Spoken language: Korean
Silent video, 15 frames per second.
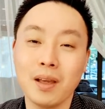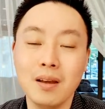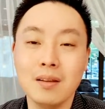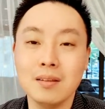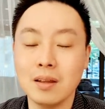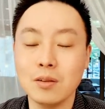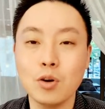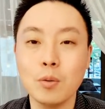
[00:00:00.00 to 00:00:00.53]

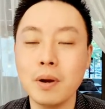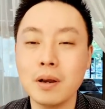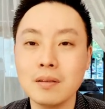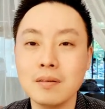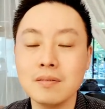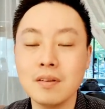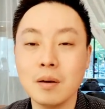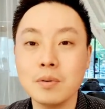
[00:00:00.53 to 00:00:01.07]
네트워크
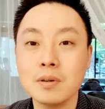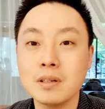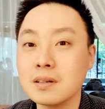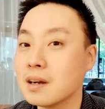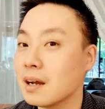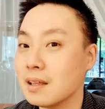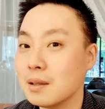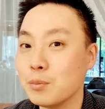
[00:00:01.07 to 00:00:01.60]
마케팅 사업은
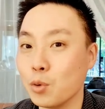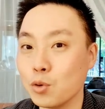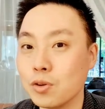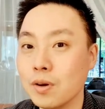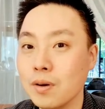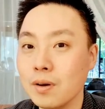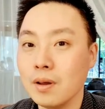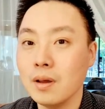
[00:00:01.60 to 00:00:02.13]
근간이
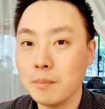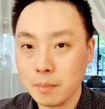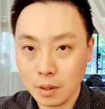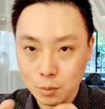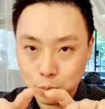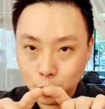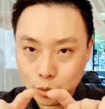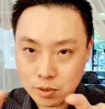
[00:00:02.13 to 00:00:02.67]
뭐죠?
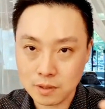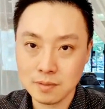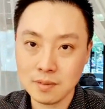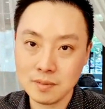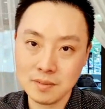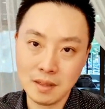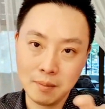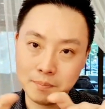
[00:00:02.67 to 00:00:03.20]
바로 복제
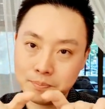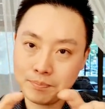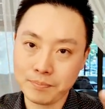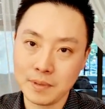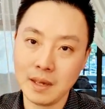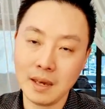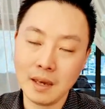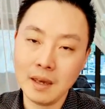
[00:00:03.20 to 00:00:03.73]
시스템.
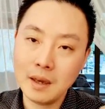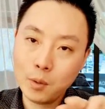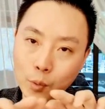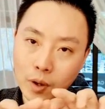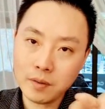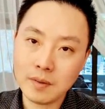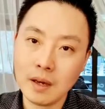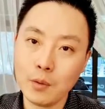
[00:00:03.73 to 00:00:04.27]
예,
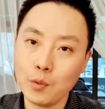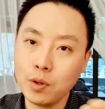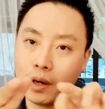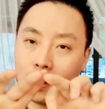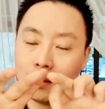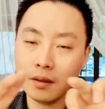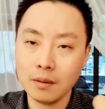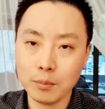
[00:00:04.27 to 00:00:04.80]
회사 위에
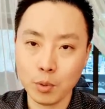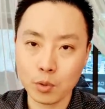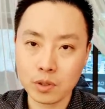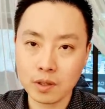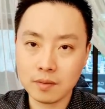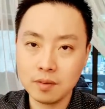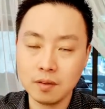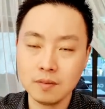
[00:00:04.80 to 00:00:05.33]
있는
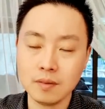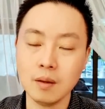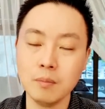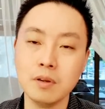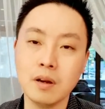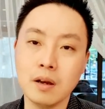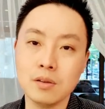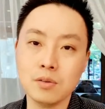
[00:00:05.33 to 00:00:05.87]
복제
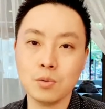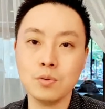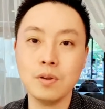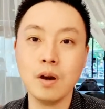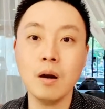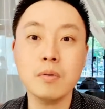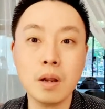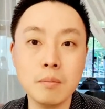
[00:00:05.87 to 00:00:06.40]
시스템을 가지고
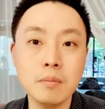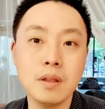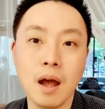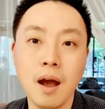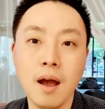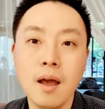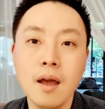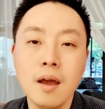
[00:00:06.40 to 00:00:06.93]
사업을
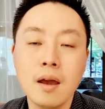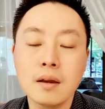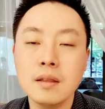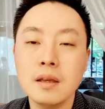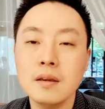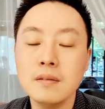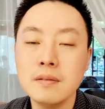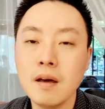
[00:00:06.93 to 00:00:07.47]
합니다.
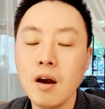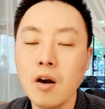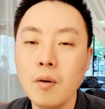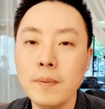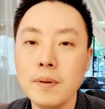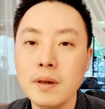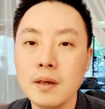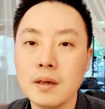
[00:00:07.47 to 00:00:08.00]
근데 이
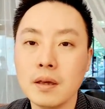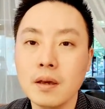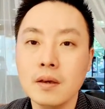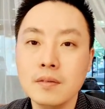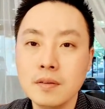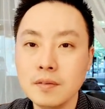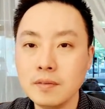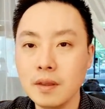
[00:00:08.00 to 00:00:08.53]
사업이
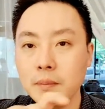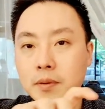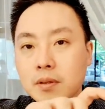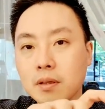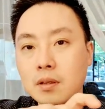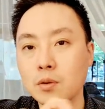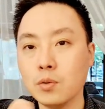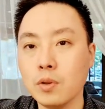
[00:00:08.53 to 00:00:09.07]
시스템이
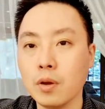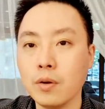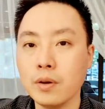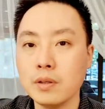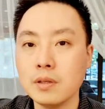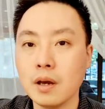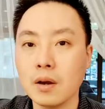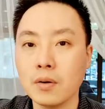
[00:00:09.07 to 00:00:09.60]
제대로 되어
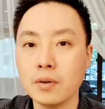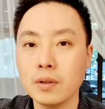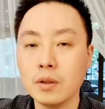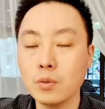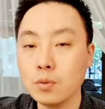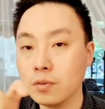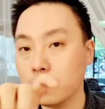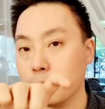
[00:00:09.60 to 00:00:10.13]
있지 않거나
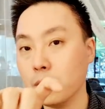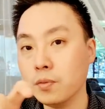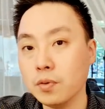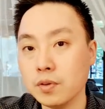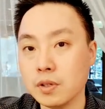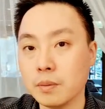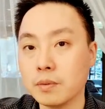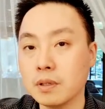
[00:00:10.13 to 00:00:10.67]
또는
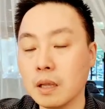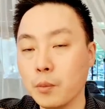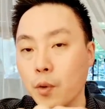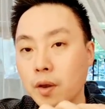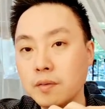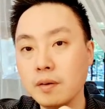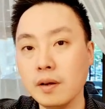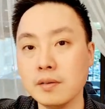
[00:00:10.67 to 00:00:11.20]
스폰서십, 그 다음에
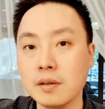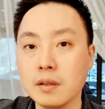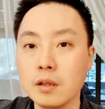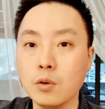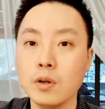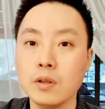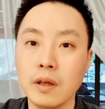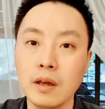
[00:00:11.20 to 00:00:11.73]
회사가
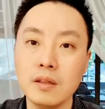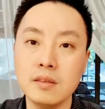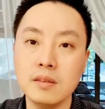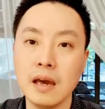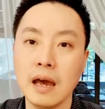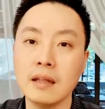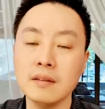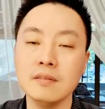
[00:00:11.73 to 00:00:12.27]
제대로 되어
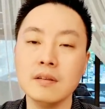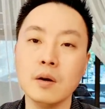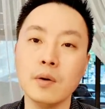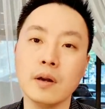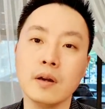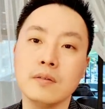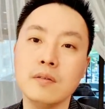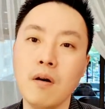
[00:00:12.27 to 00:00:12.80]
있지 않은
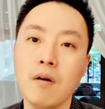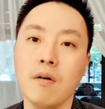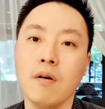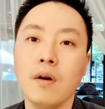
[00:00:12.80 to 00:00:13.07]
상황에서